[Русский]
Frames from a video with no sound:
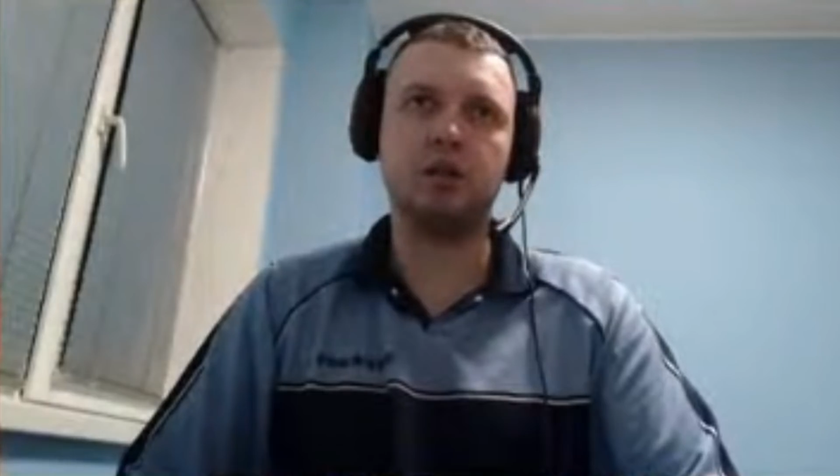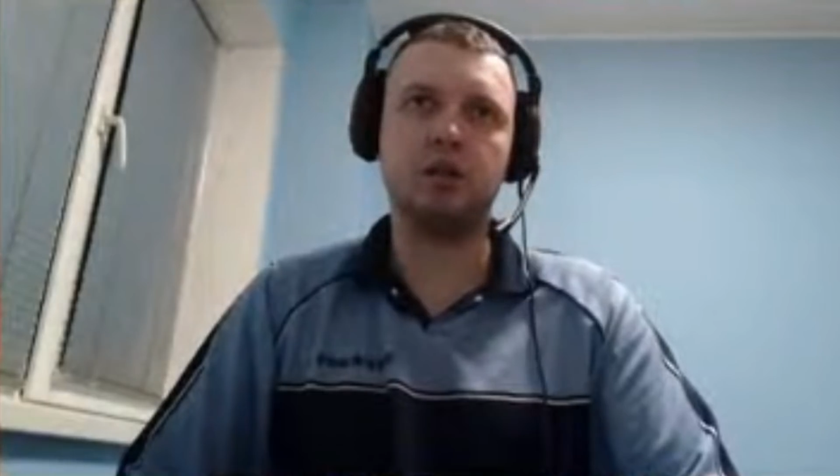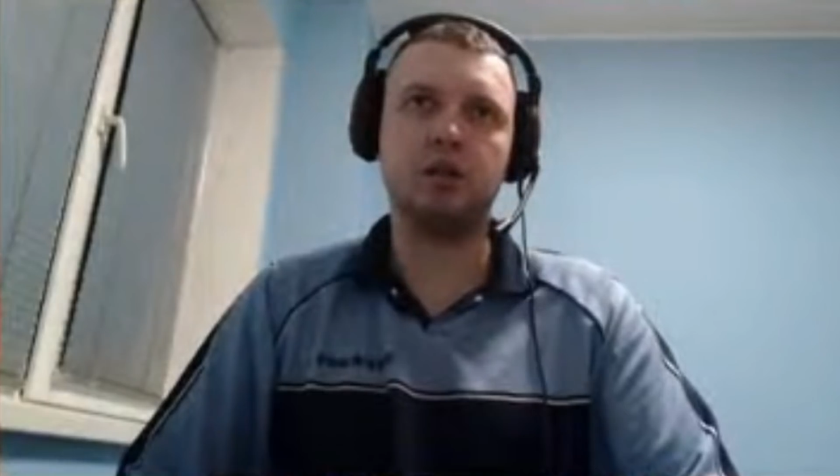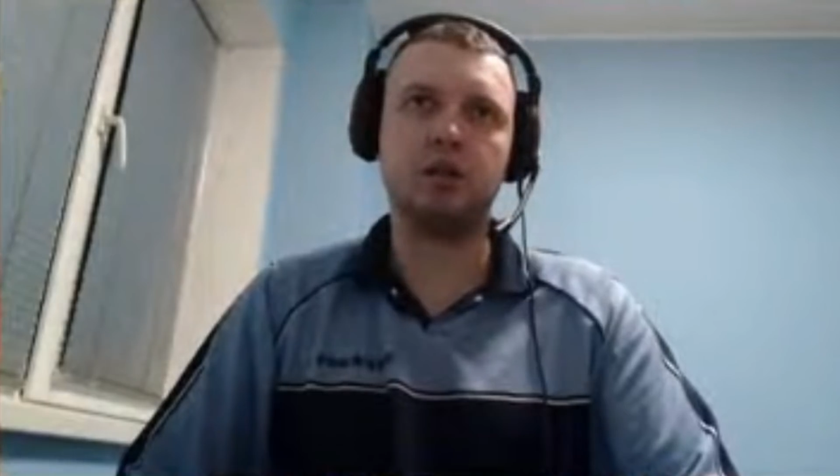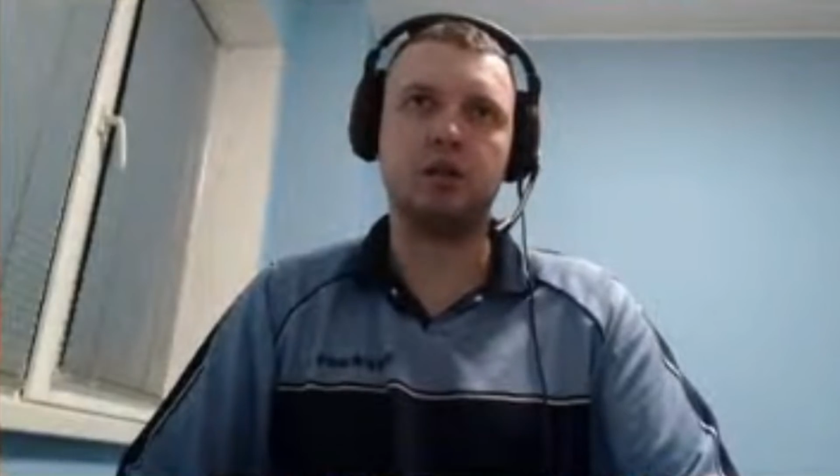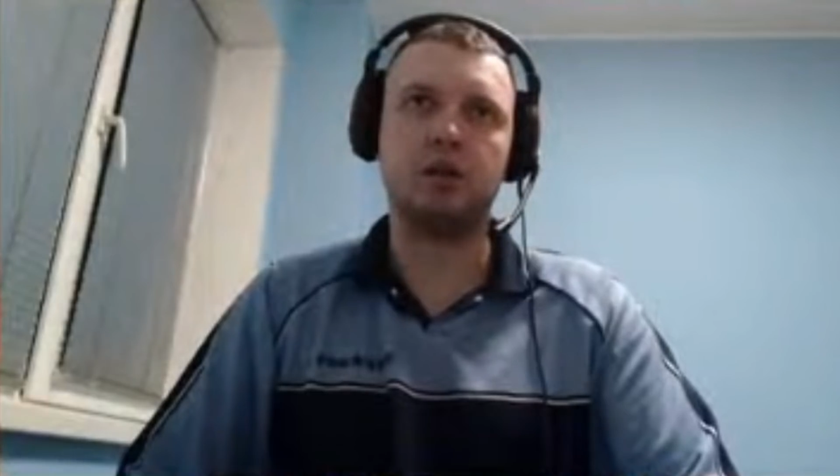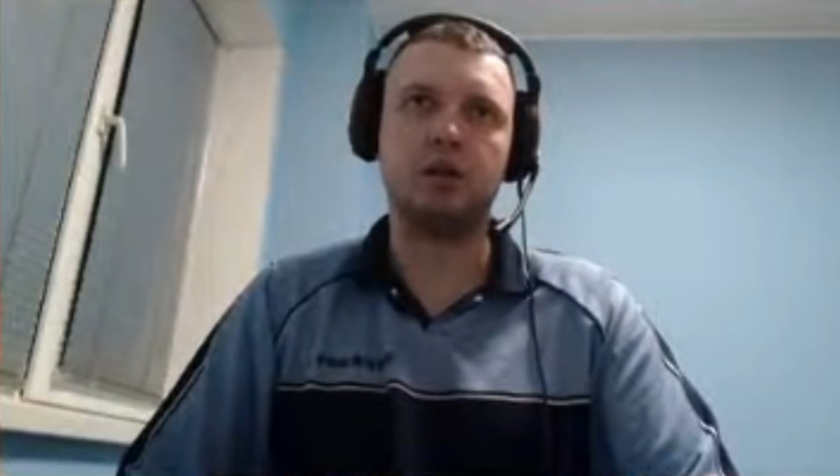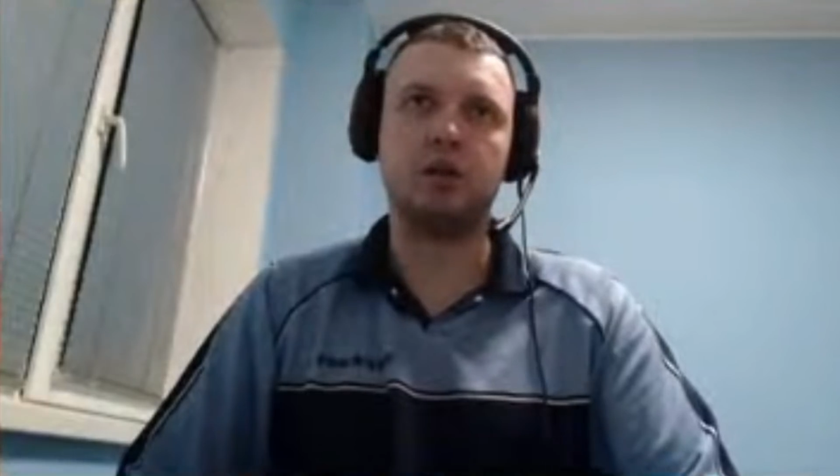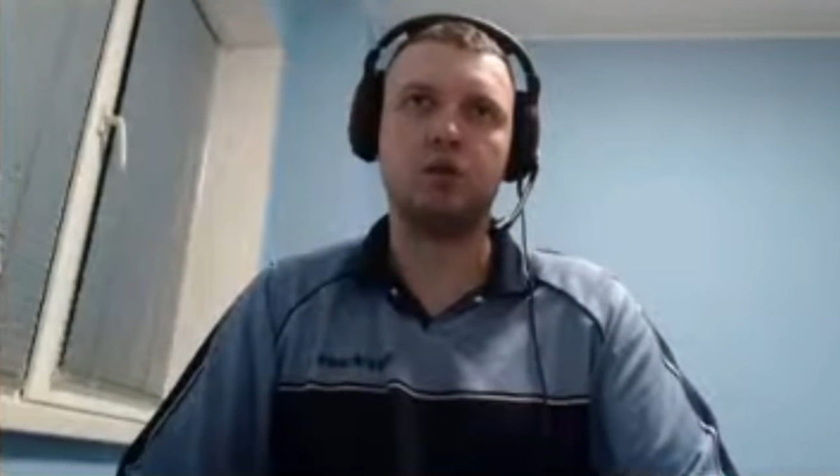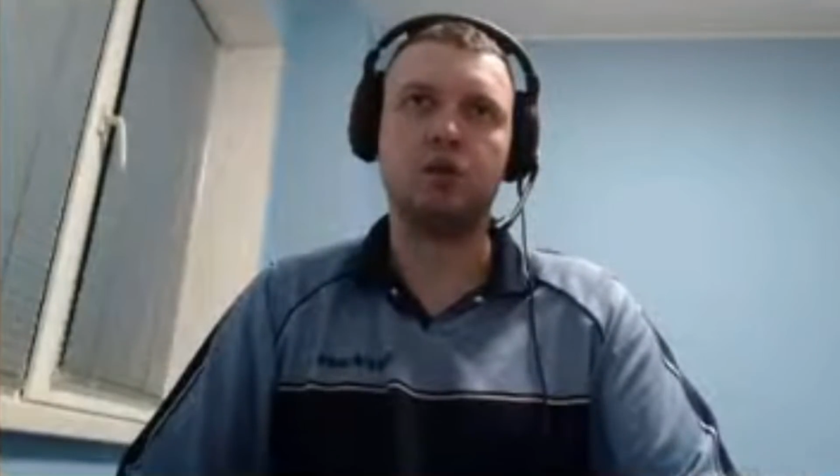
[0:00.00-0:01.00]
э,
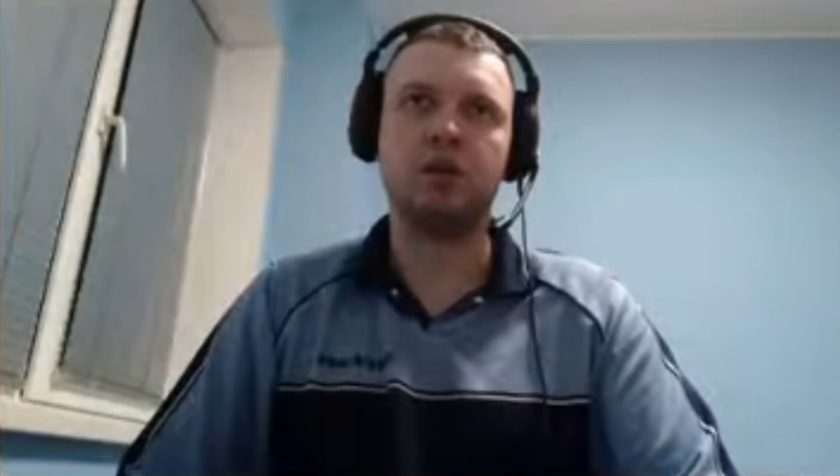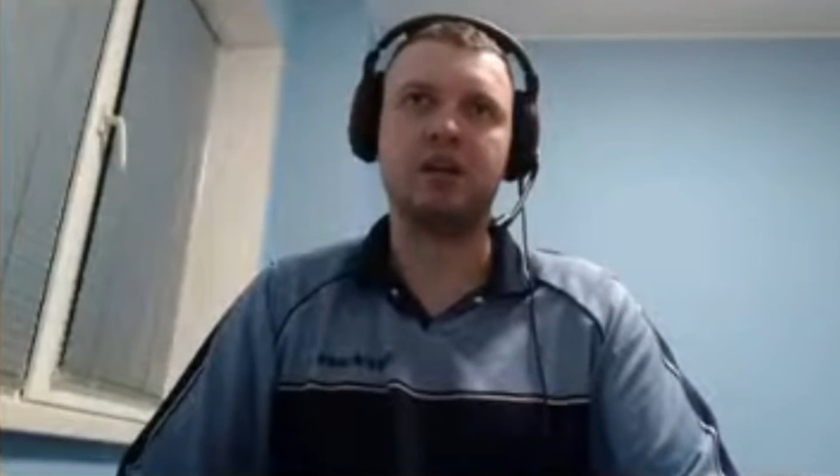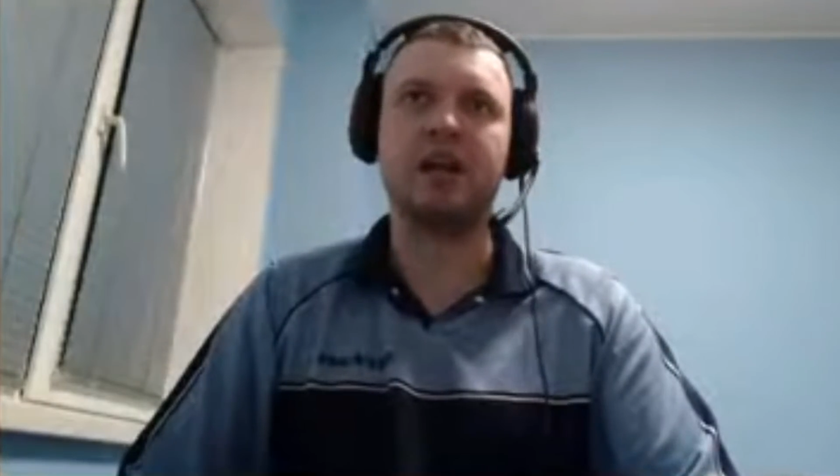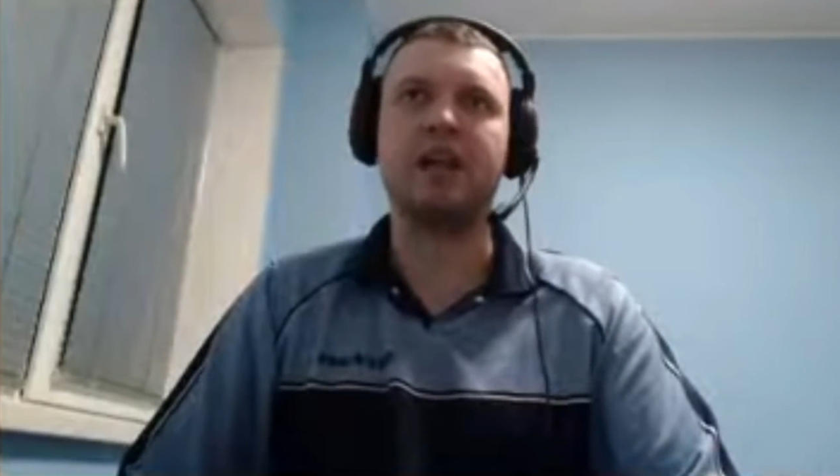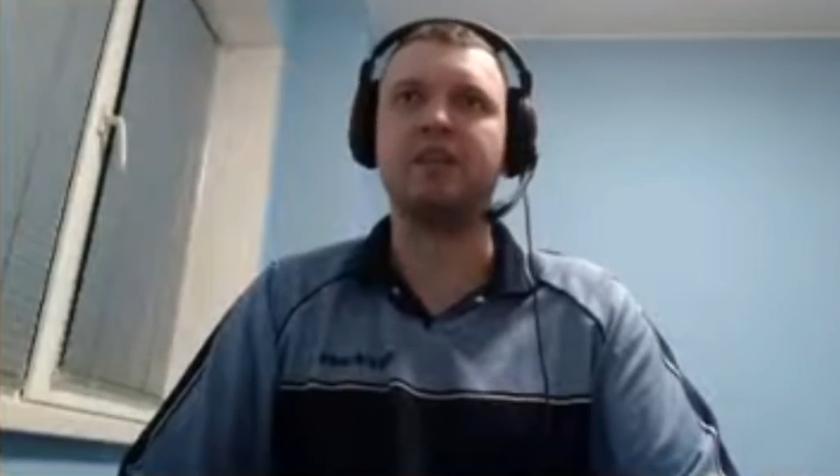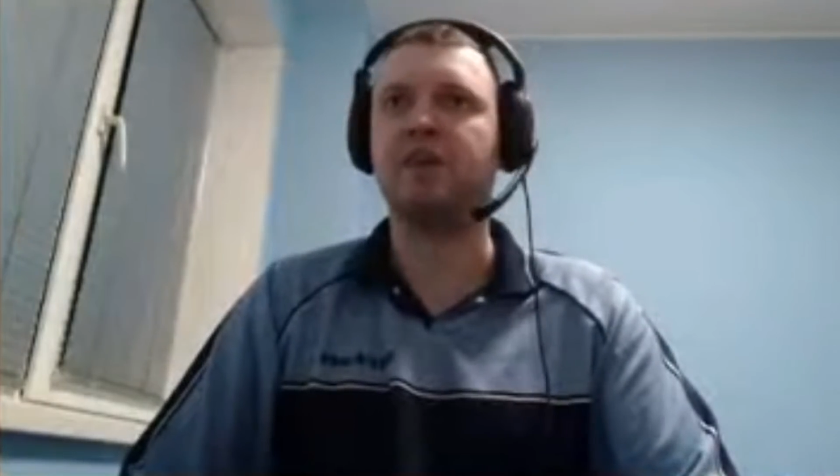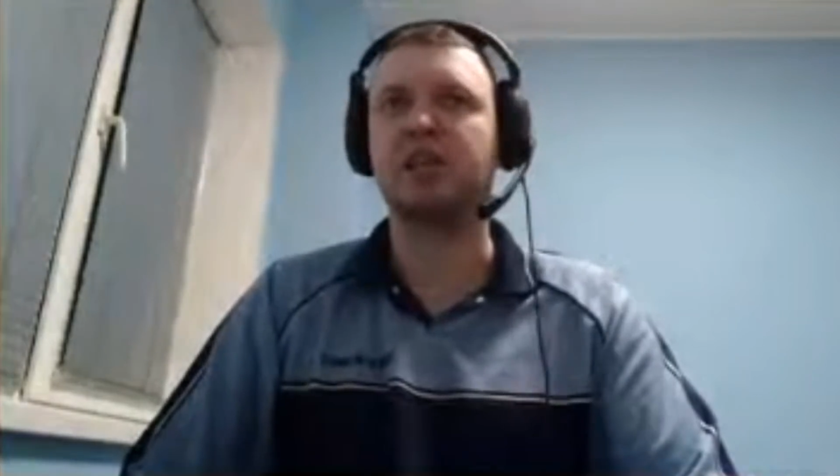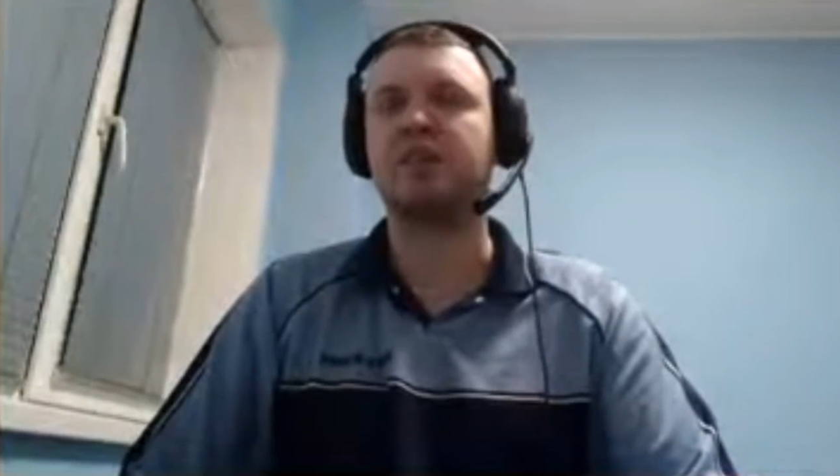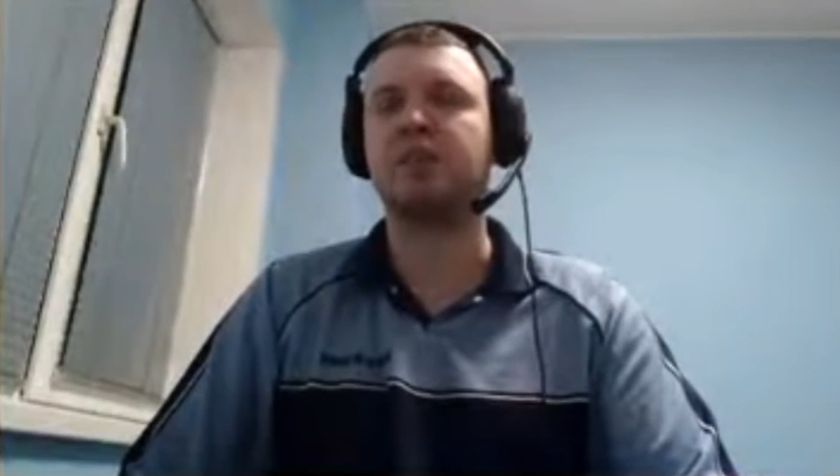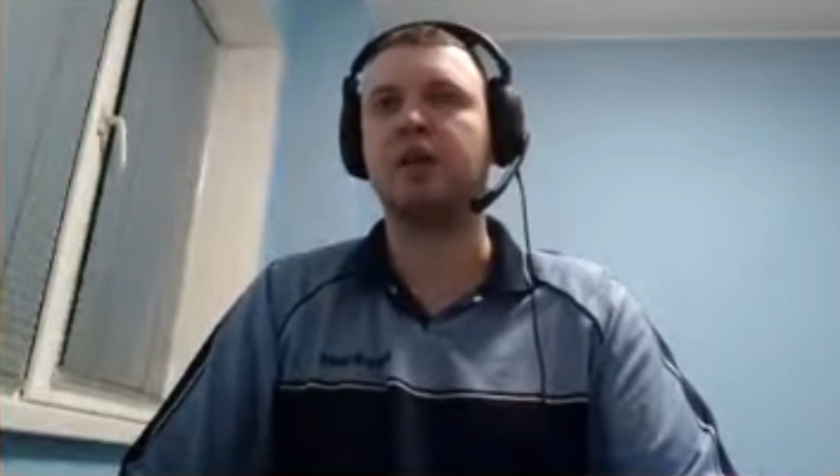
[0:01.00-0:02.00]
крайне вырос в
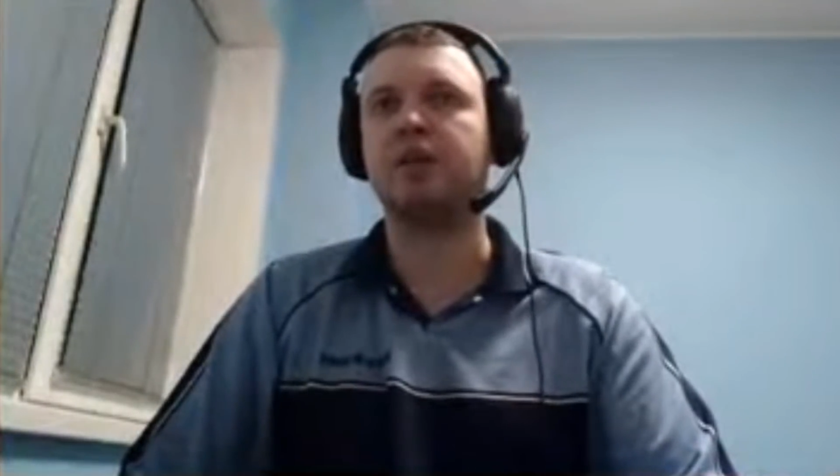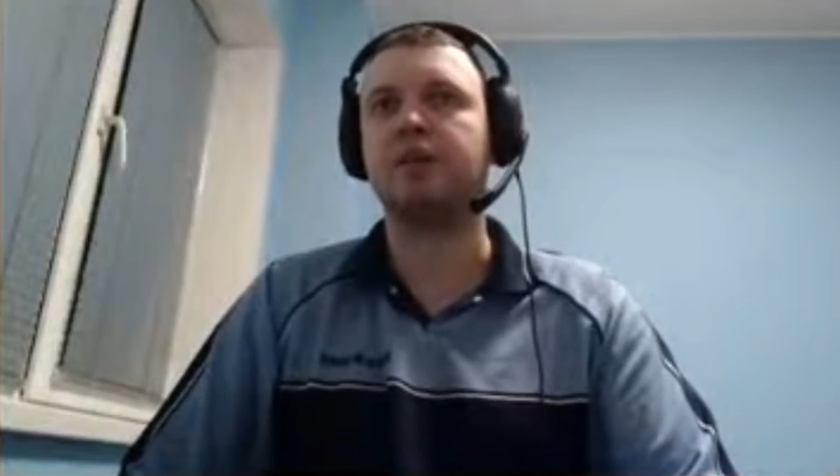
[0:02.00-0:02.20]
этом плане.